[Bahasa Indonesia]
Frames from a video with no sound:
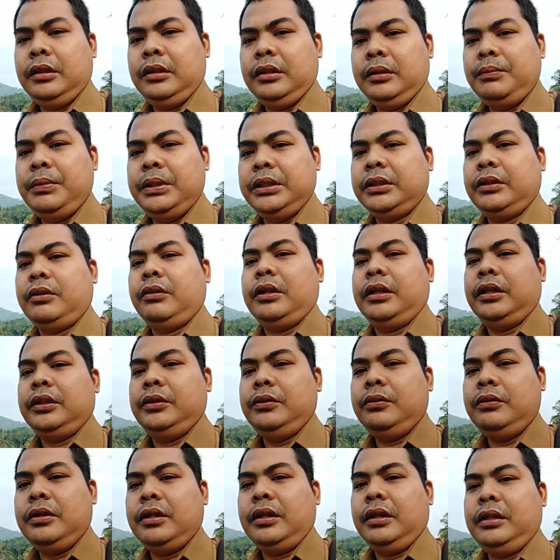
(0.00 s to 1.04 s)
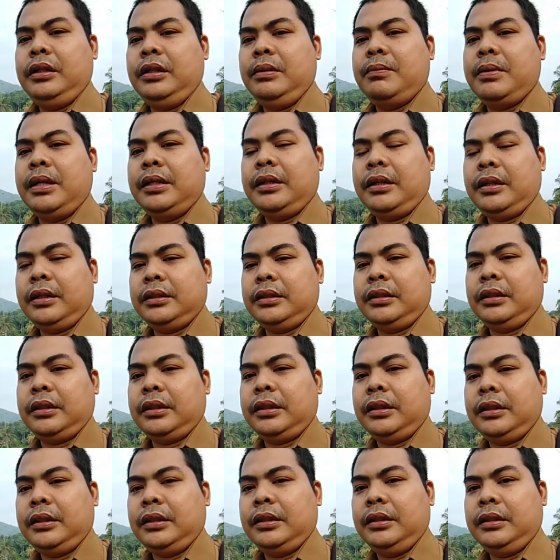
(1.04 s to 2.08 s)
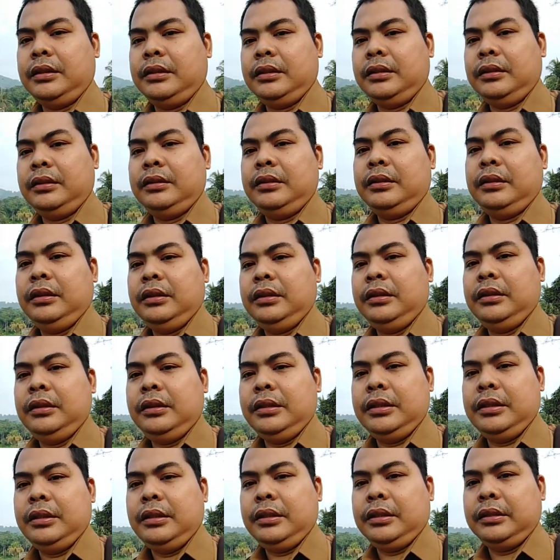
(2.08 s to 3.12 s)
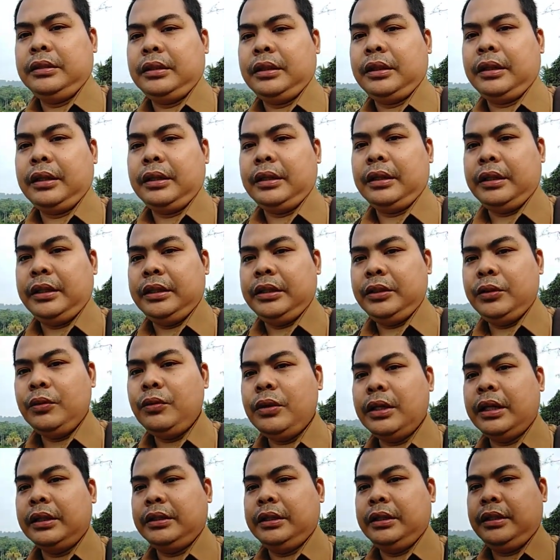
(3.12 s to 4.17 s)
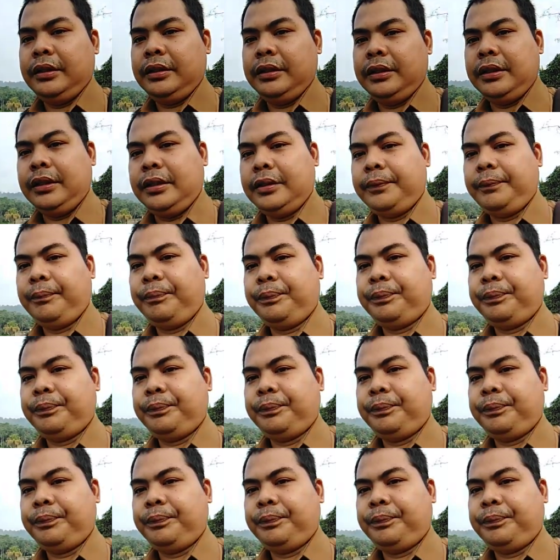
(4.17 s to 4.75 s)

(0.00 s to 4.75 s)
eh, di sekolah juga ini banyak kecelakaan eh, kecelakaan lain juga sih ya